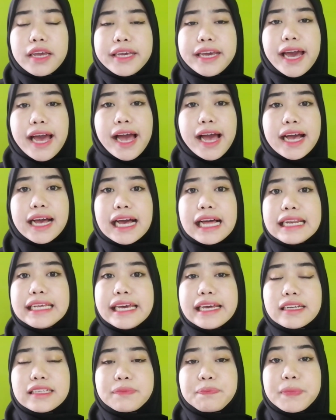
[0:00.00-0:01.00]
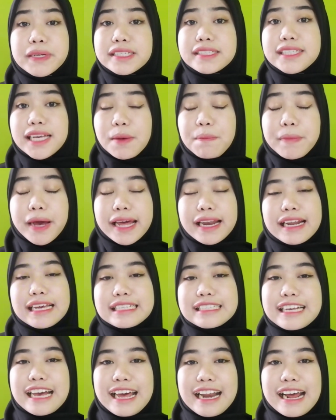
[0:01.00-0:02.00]
ya kalian
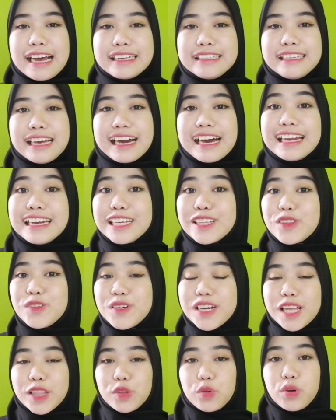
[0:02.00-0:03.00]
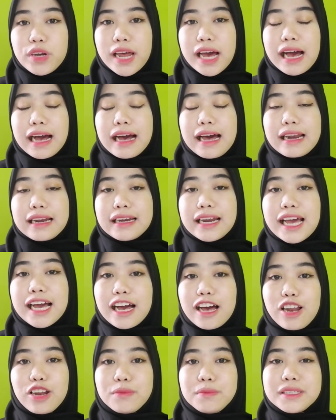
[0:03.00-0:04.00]
persiapkanlah sekarang jangan ditunda-tunda karena
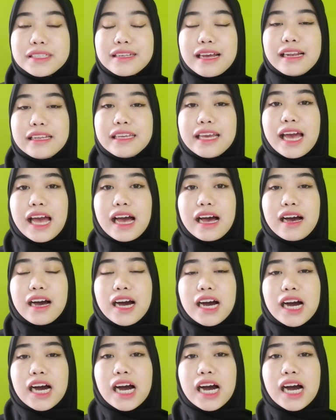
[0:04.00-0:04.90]
kalau misalnya E,